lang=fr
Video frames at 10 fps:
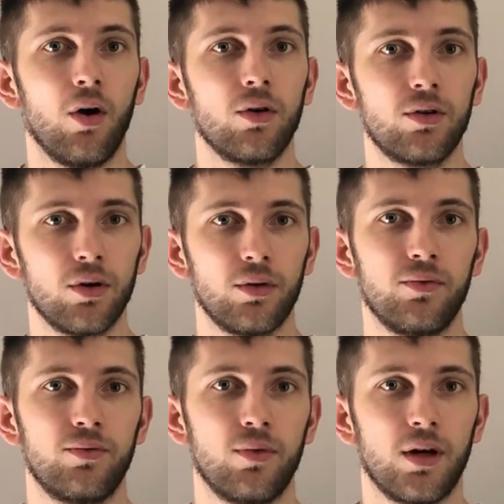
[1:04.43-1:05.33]
encore
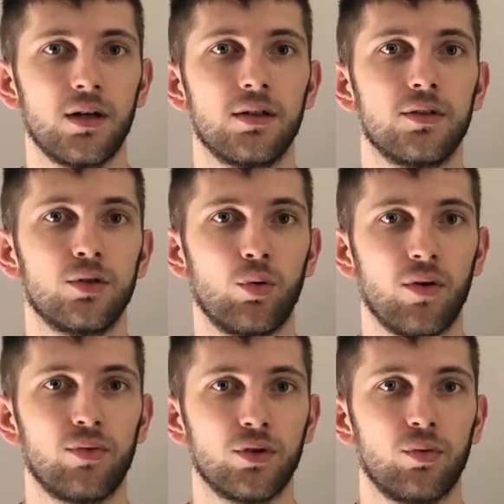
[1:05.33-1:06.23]
une fois
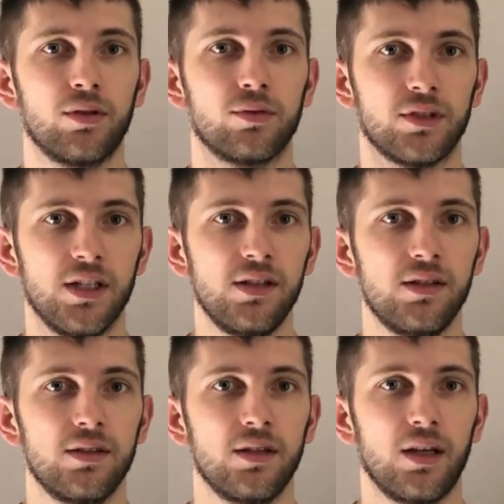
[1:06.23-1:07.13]
3 fois 3 dans
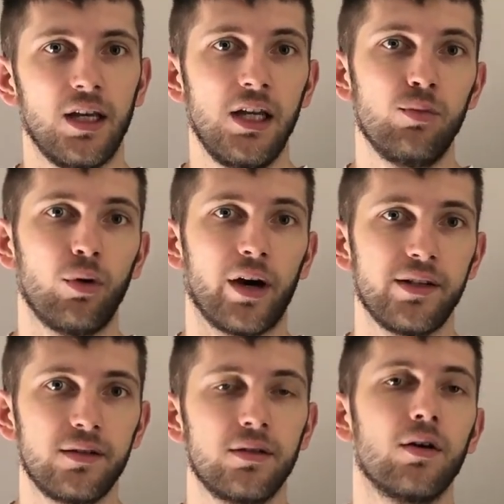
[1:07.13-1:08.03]
10, et il me
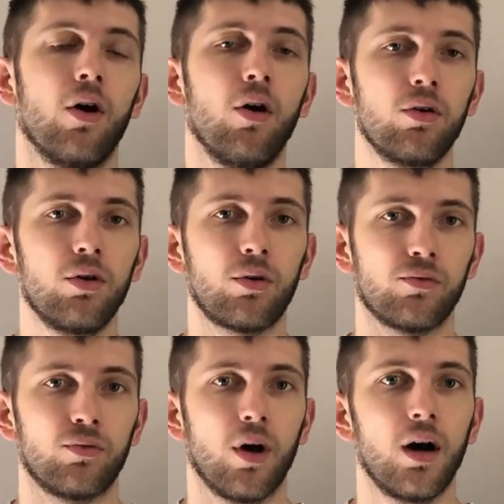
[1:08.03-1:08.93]
reste, encore une
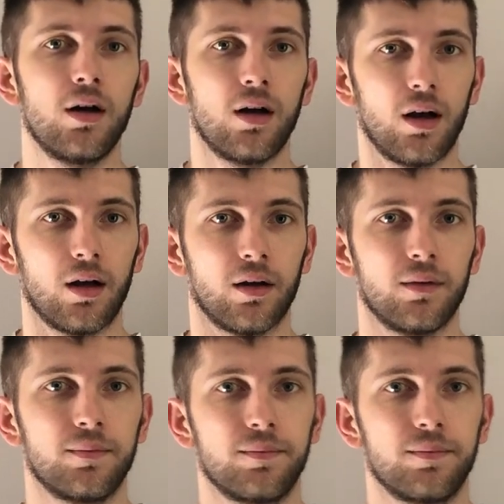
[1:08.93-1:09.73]
fois, 1.